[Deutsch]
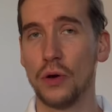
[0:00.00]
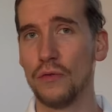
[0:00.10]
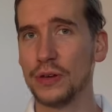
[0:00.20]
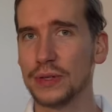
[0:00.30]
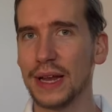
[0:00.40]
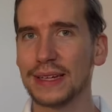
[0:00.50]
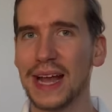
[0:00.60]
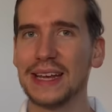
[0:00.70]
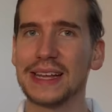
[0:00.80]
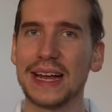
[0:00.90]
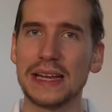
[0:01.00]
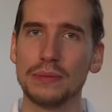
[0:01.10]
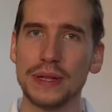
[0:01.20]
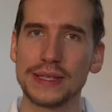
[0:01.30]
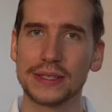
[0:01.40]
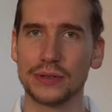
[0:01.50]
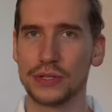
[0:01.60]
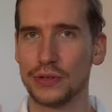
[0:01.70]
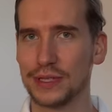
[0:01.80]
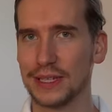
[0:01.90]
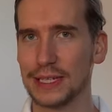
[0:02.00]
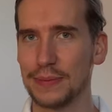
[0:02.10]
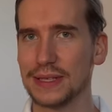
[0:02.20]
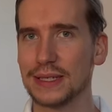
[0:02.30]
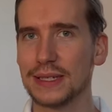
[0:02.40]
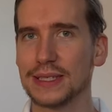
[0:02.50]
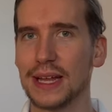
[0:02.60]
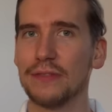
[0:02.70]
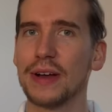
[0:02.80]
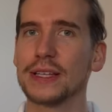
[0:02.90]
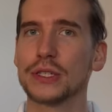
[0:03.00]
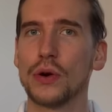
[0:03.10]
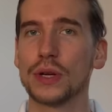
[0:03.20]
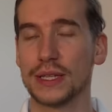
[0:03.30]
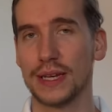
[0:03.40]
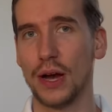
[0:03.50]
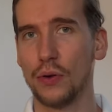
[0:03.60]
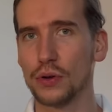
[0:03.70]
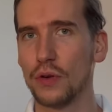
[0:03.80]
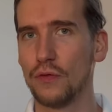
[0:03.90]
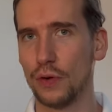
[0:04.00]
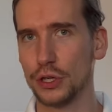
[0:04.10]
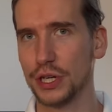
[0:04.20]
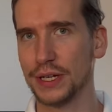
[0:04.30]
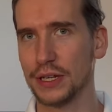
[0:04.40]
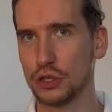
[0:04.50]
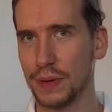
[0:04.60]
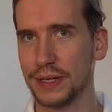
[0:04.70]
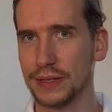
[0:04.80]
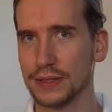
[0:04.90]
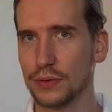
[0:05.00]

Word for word: Und wenn du dann keine grellen Blitze oder sonstiges mehr siehst, dann weißt du auch, dass dein Auge vollständig entspannt ist.